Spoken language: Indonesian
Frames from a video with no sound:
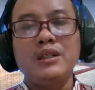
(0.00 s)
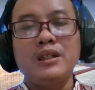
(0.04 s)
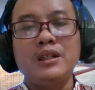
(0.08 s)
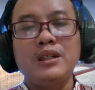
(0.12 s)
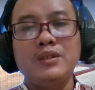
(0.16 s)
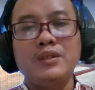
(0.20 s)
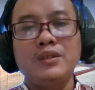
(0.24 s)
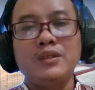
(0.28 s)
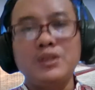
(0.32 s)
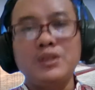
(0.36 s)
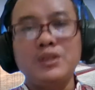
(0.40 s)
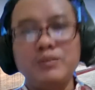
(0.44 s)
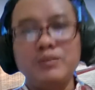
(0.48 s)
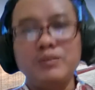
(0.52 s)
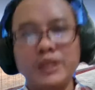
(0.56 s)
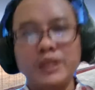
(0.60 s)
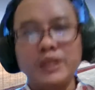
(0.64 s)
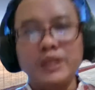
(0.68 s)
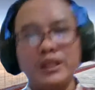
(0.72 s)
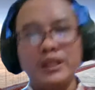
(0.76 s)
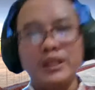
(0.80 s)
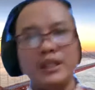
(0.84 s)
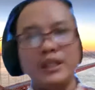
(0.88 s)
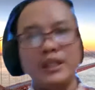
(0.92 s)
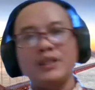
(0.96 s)
harus
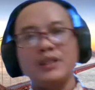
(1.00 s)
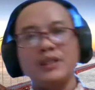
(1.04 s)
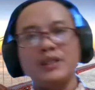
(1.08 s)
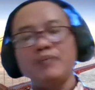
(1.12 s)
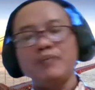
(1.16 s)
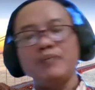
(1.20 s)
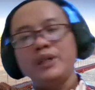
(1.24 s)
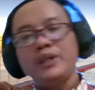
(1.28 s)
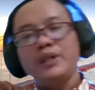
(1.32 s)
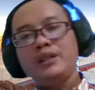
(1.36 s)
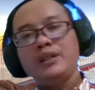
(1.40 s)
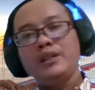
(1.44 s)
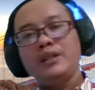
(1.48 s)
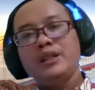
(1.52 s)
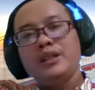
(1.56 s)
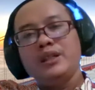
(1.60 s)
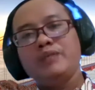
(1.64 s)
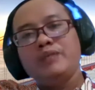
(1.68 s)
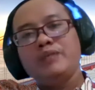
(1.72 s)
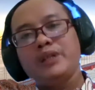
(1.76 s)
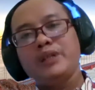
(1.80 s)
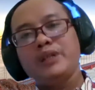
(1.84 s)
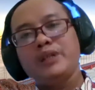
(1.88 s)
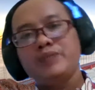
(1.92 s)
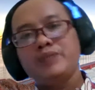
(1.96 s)
menjadi nasabah dari
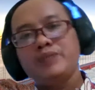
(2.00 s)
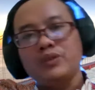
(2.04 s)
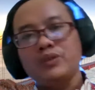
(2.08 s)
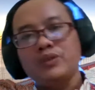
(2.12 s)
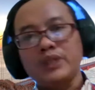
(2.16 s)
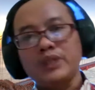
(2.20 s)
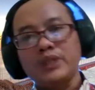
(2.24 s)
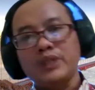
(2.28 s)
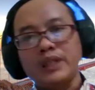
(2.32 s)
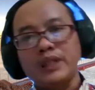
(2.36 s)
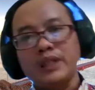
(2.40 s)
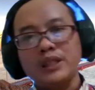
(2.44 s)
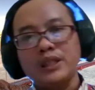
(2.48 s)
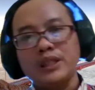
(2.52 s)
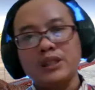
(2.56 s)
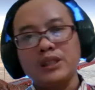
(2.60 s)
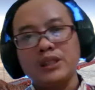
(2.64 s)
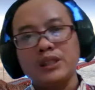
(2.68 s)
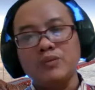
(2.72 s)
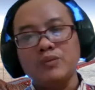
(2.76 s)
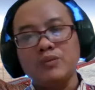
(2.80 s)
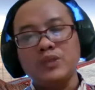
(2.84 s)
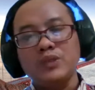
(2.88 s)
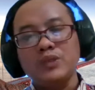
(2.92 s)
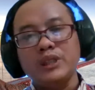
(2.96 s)
Philips Sekuritas,
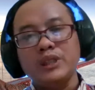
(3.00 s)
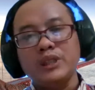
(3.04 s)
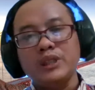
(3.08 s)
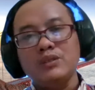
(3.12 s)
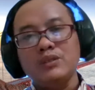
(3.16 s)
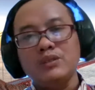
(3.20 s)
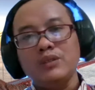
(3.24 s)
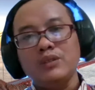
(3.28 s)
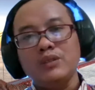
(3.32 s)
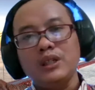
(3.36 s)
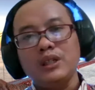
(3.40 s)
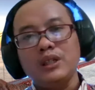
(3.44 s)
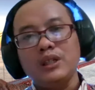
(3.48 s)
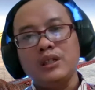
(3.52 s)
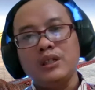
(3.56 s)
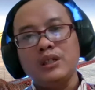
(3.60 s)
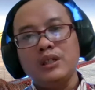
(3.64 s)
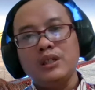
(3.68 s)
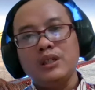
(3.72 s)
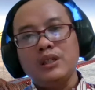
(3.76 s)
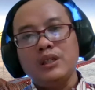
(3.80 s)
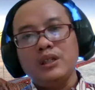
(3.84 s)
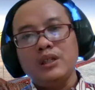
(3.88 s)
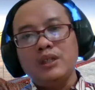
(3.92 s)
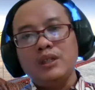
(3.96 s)
kemudian juga
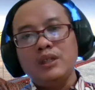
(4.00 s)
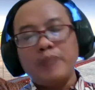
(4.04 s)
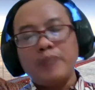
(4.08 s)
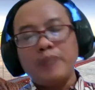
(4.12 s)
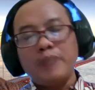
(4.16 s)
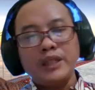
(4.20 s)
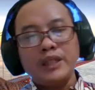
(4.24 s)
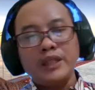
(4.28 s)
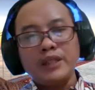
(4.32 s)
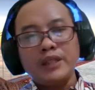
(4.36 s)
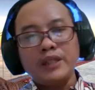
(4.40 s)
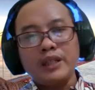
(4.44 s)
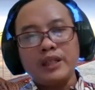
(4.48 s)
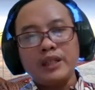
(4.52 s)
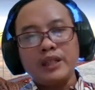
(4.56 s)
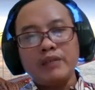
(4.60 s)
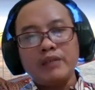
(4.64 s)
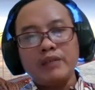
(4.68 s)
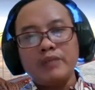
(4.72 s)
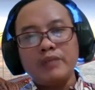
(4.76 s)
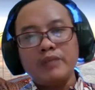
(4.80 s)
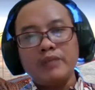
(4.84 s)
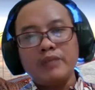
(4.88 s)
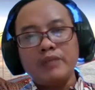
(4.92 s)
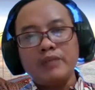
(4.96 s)
pada saat awal
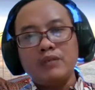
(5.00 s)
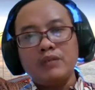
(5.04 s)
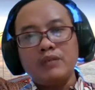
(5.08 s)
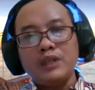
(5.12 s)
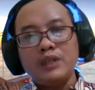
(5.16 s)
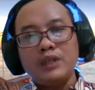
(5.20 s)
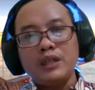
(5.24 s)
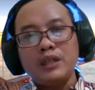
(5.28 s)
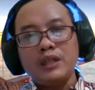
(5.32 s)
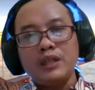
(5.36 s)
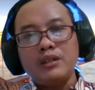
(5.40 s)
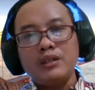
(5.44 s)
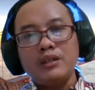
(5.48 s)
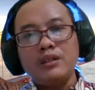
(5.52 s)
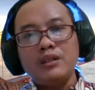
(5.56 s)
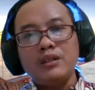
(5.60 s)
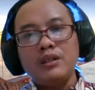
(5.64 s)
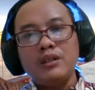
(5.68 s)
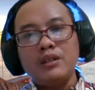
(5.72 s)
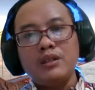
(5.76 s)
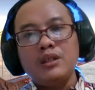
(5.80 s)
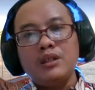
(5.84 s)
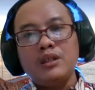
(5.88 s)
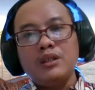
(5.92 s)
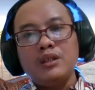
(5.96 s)
mendaftar
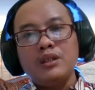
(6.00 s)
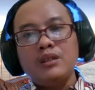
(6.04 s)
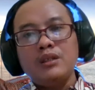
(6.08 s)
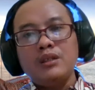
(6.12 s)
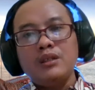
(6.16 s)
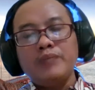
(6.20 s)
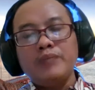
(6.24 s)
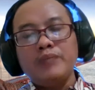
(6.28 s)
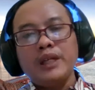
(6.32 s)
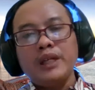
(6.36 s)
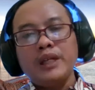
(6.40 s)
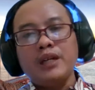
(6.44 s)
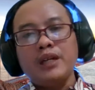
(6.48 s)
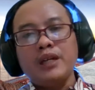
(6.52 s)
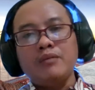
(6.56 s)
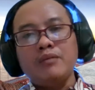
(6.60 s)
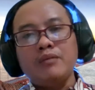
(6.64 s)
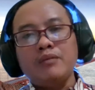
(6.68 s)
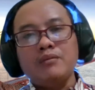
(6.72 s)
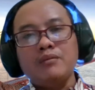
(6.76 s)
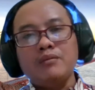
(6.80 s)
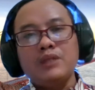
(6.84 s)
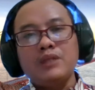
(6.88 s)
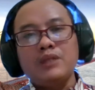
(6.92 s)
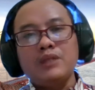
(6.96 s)
bilang
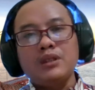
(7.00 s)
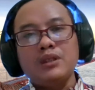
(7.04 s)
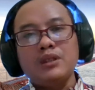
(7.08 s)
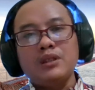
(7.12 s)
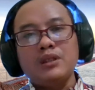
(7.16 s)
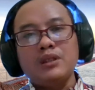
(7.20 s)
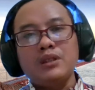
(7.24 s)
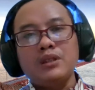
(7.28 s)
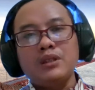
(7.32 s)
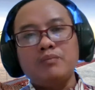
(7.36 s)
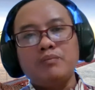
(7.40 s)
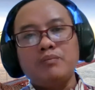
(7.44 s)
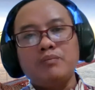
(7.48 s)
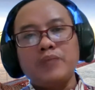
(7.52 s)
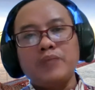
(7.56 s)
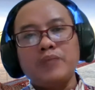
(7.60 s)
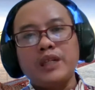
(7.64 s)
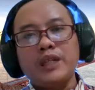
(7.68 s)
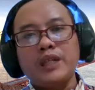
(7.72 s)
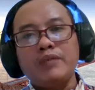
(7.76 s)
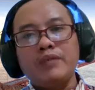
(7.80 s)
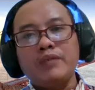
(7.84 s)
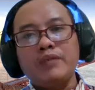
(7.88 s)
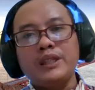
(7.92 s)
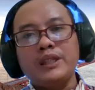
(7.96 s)
eh,
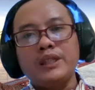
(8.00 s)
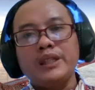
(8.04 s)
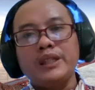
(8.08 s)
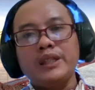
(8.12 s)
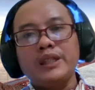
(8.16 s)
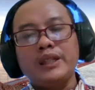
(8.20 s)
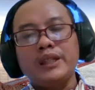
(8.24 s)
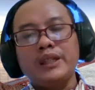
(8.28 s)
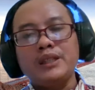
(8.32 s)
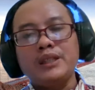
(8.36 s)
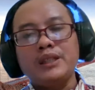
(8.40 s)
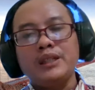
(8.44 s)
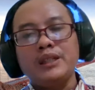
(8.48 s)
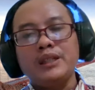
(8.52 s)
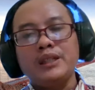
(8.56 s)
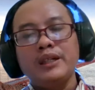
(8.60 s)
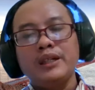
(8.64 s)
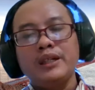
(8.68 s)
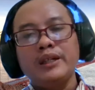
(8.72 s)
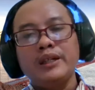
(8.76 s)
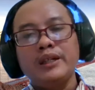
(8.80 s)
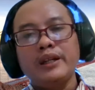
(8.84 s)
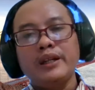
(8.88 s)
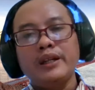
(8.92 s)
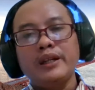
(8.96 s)
pengen fasilitas
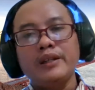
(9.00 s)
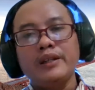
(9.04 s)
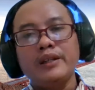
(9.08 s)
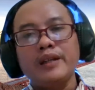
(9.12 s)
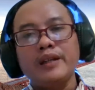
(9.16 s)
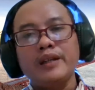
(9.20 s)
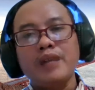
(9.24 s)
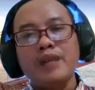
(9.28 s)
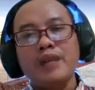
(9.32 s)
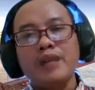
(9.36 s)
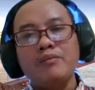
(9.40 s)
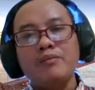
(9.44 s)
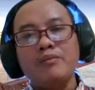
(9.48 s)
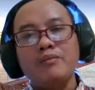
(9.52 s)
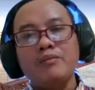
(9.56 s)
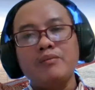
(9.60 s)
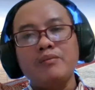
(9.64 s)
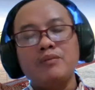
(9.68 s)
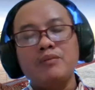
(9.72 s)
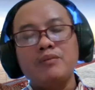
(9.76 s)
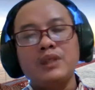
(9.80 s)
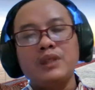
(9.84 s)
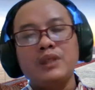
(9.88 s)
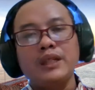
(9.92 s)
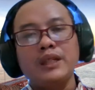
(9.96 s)
real time
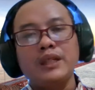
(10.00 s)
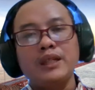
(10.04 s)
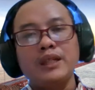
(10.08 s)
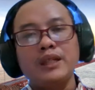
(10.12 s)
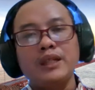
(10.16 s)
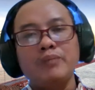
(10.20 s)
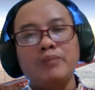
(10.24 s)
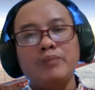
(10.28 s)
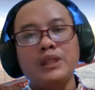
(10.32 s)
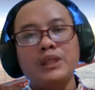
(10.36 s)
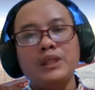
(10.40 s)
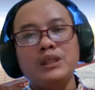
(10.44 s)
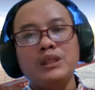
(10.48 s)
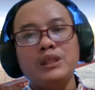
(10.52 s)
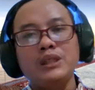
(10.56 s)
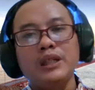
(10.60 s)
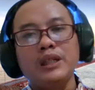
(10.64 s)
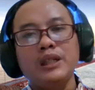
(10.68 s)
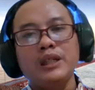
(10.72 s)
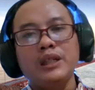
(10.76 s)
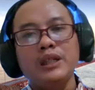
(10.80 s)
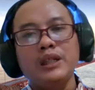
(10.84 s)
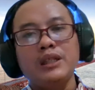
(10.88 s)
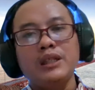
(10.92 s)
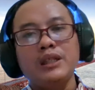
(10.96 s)
database
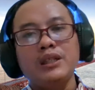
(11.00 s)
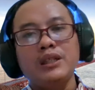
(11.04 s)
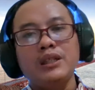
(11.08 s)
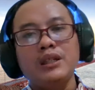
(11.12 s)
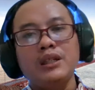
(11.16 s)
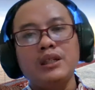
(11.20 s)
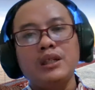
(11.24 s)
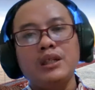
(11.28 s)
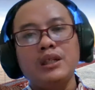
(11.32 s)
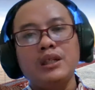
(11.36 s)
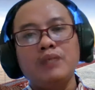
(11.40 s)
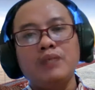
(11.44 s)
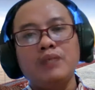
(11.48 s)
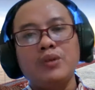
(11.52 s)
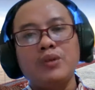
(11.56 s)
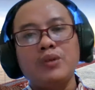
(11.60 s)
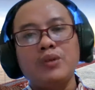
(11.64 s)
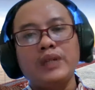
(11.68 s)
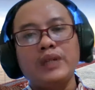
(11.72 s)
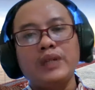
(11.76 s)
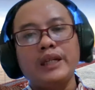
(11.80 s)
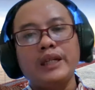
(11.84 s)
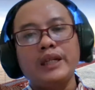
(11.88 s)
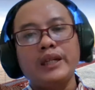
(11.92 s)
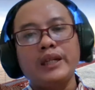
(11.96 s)
dari
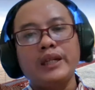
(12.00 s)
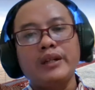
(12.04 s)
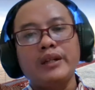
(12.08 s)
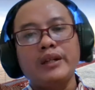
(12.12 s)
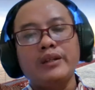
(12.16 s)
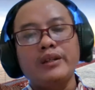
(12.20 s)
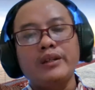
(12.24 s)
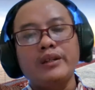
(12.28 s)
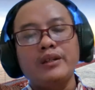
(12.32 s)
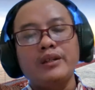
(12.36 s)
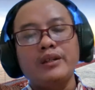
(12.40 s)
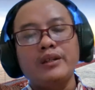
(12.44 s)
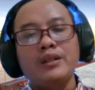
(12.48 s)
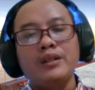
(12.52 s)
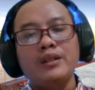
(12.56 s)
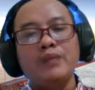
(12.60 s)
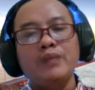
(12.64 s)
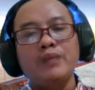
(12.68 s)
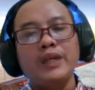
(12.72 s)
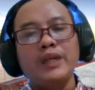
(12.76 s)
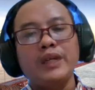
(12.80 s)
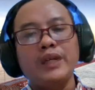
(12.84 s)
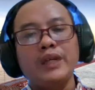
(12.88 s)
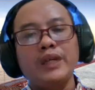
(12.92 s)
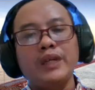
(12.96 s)
ProTrader.
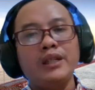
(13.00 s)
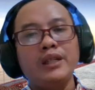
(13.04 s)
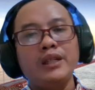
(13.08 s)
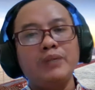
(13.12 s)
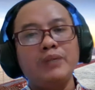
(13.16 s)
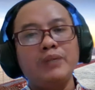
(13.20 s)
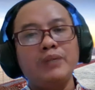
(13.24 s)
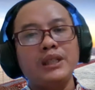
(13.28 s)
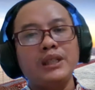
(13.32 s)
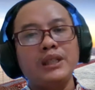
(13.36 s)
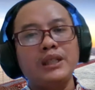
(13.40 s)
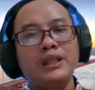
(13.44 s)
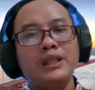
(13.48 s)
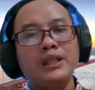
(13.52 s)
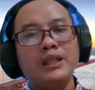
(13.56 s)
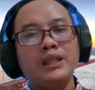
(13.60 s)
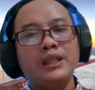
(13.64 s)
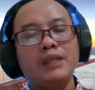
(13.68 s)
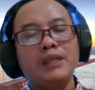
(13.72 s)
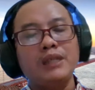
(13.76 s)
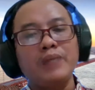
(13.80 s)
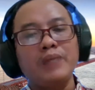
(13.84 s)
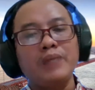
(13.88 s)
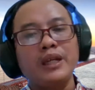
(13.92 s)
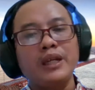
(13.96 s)
Demikian yang bisa saya
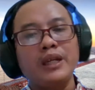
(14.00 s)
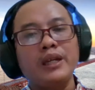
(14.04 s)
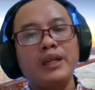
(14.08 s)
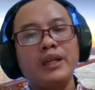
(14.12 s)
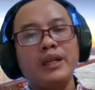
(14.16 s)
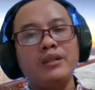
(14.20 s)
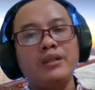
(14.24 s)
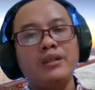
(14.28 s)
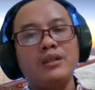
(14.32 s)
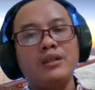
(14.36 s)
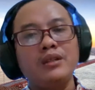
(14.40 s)
sampaikan.